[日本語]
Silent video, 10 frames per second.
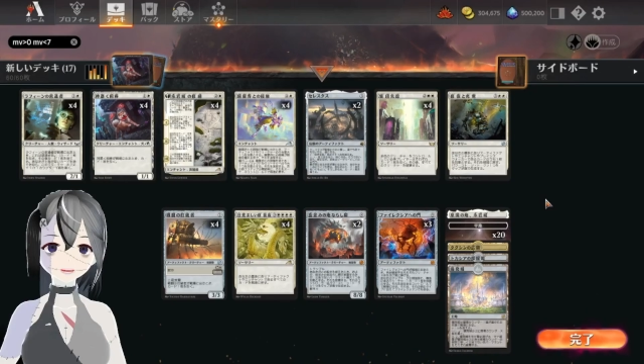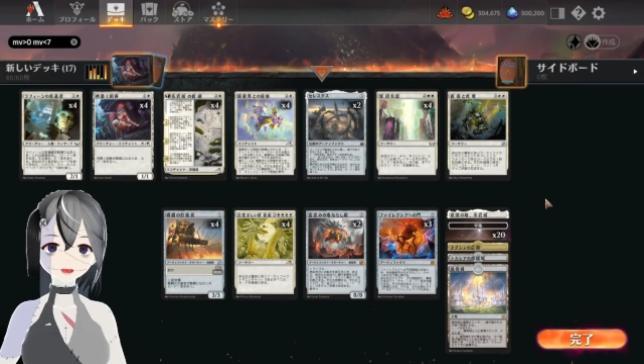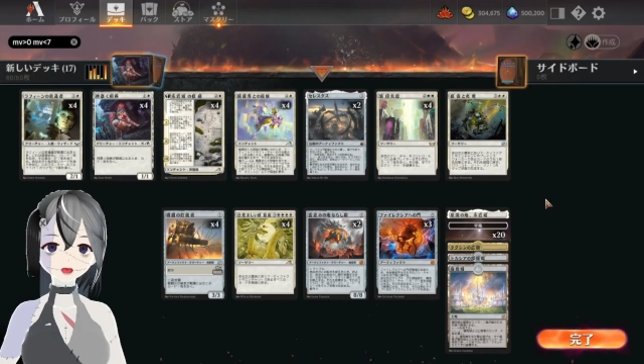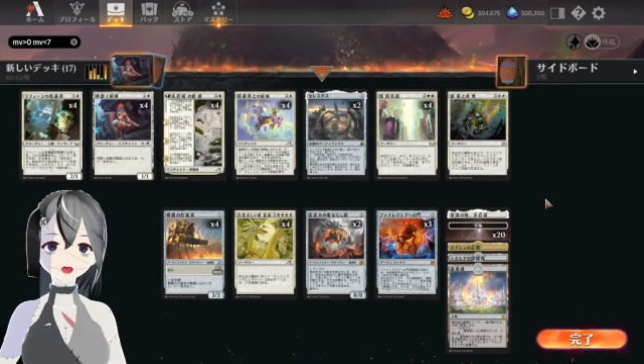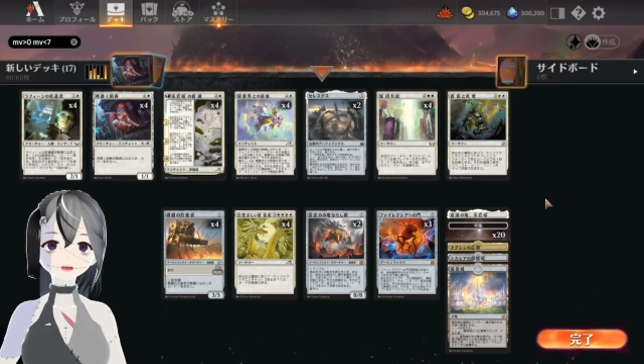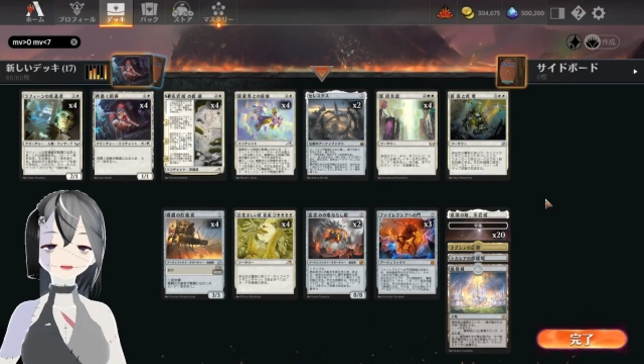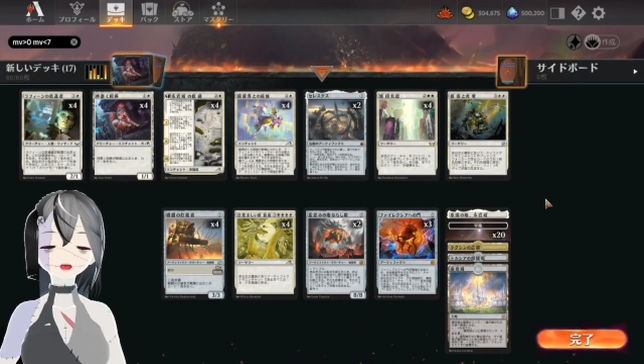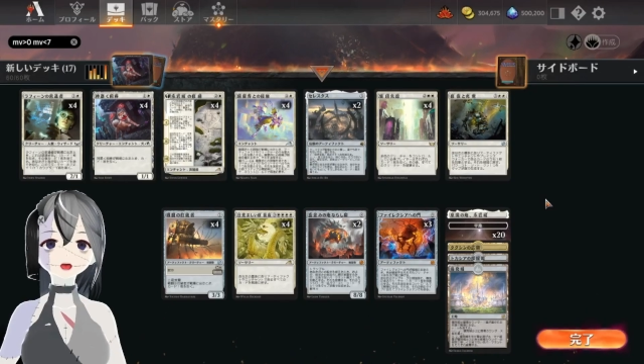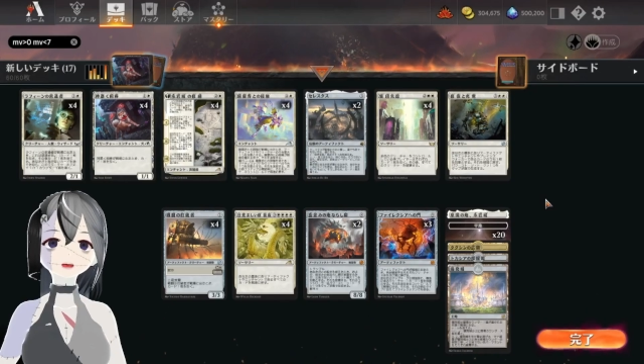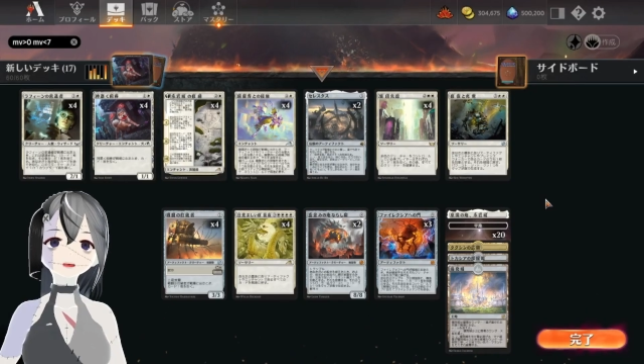はいどうも、長
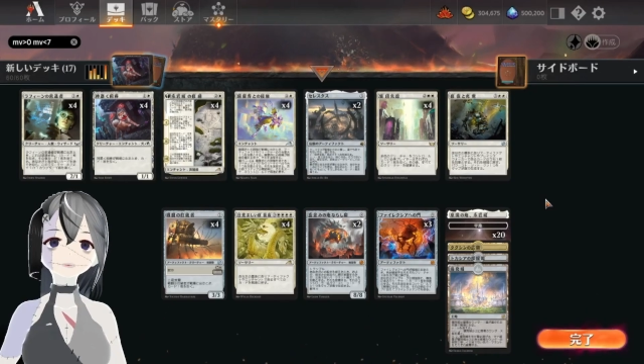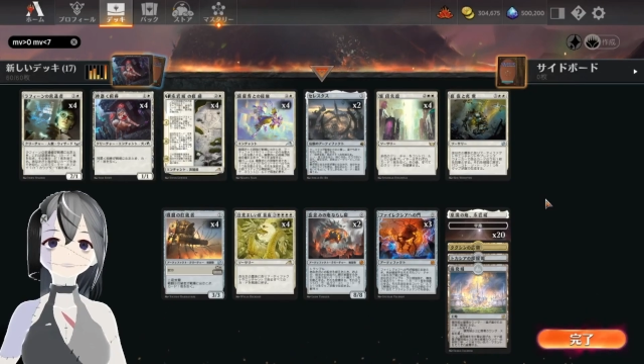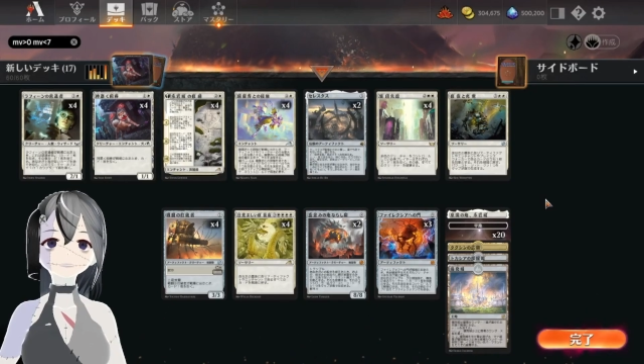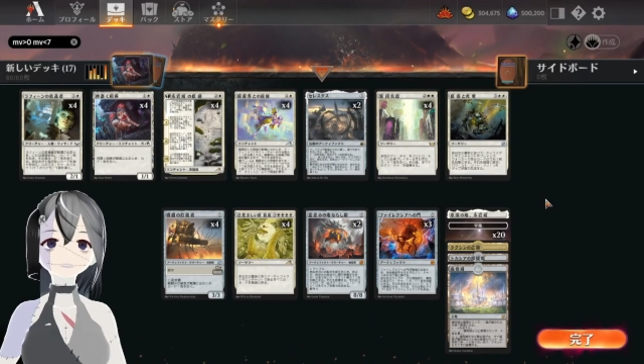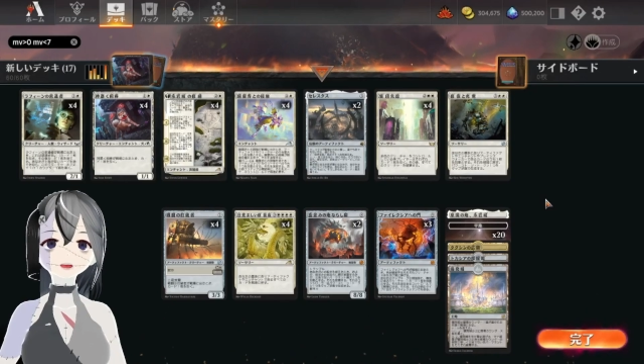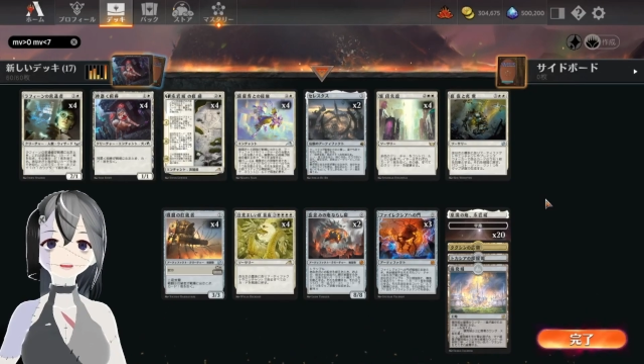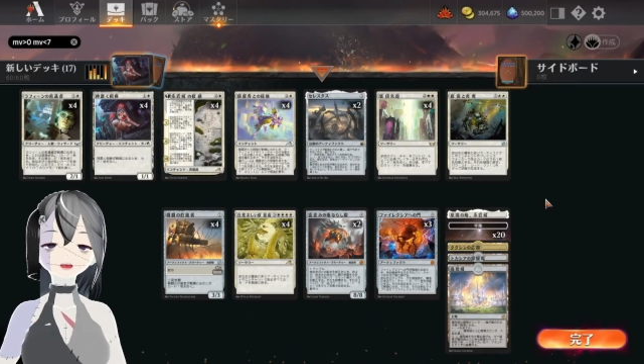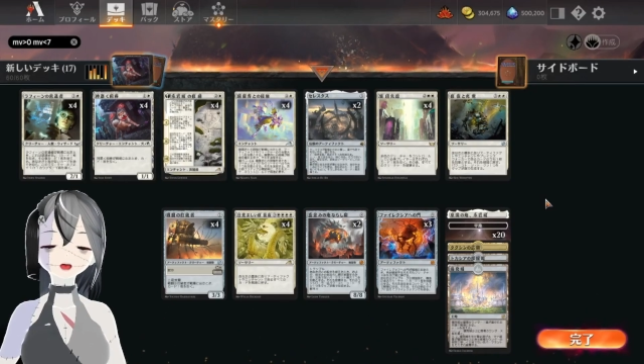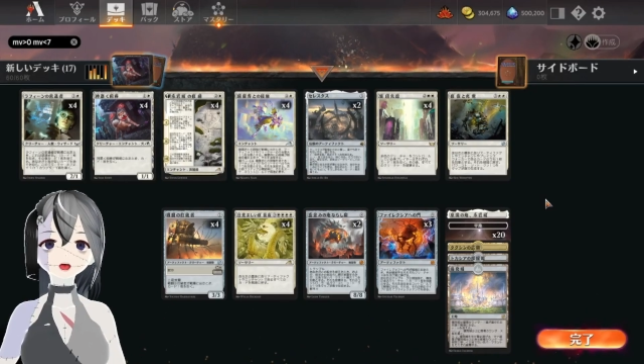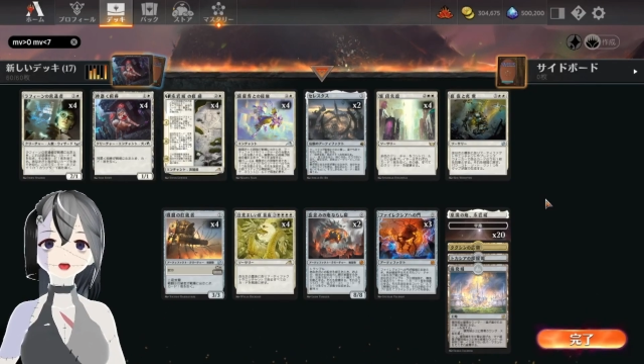坂レモンです。
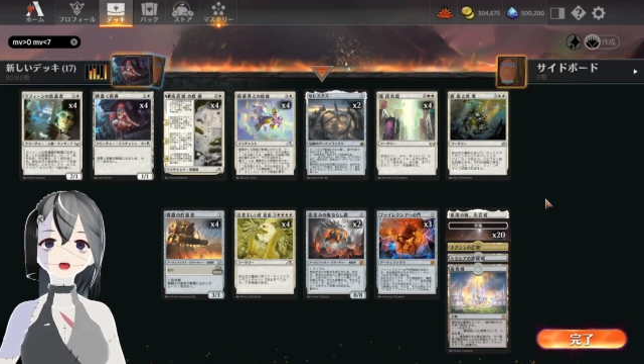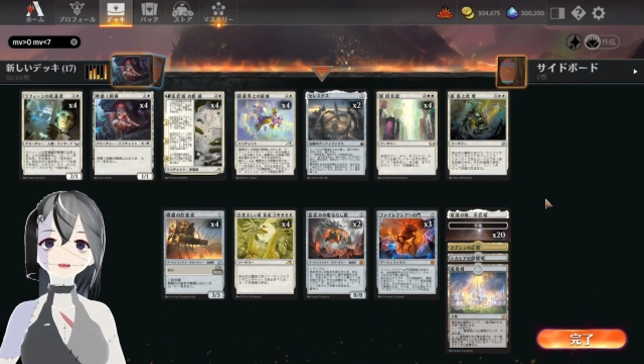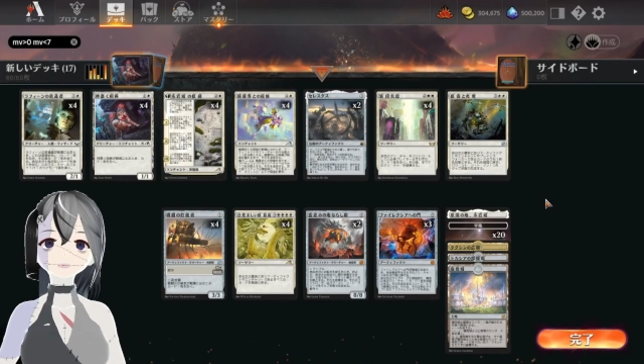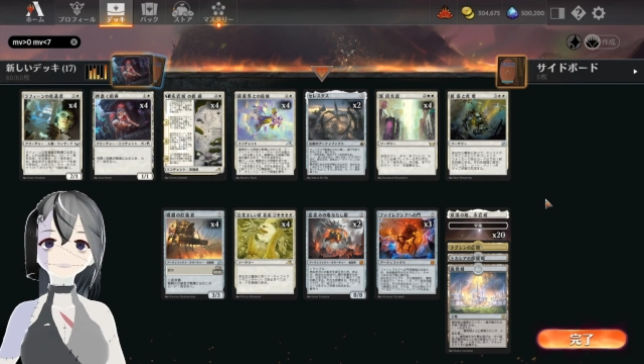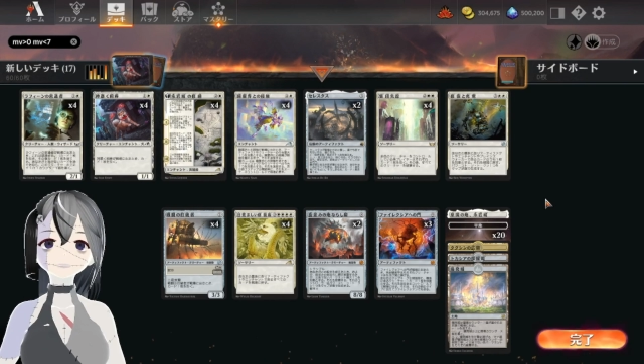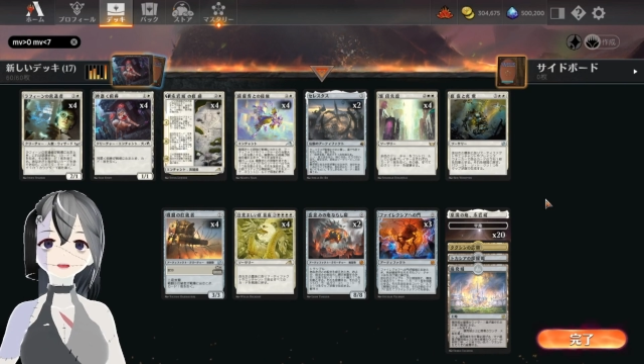本日は、